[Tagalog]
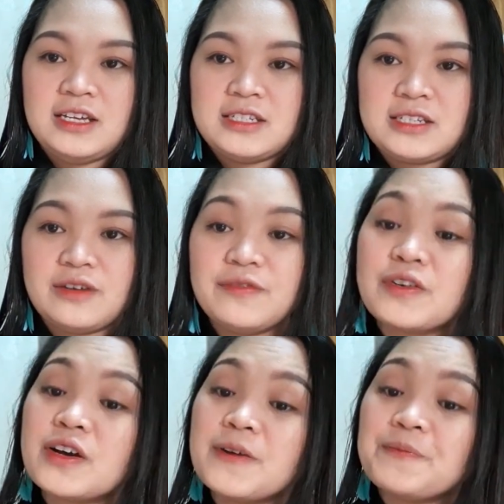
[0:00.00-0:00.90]
So
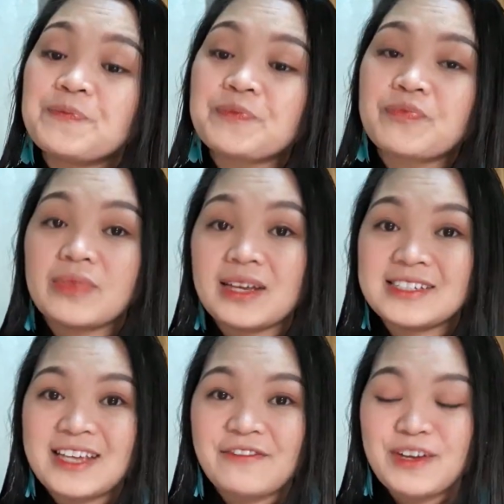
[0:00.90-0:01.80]
for
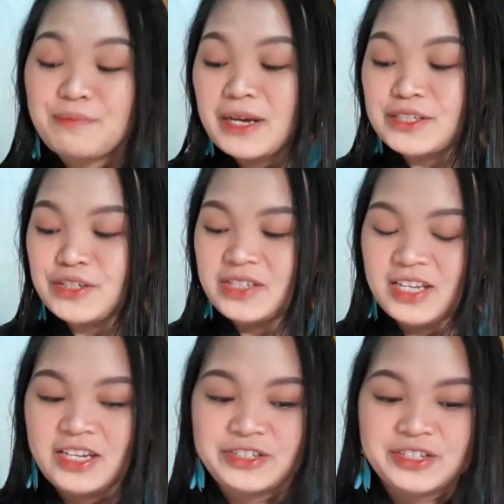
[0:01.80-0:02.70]
7 pesos
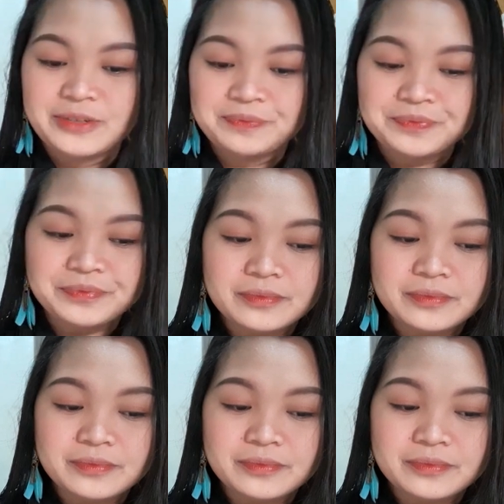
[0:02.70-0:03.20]
each.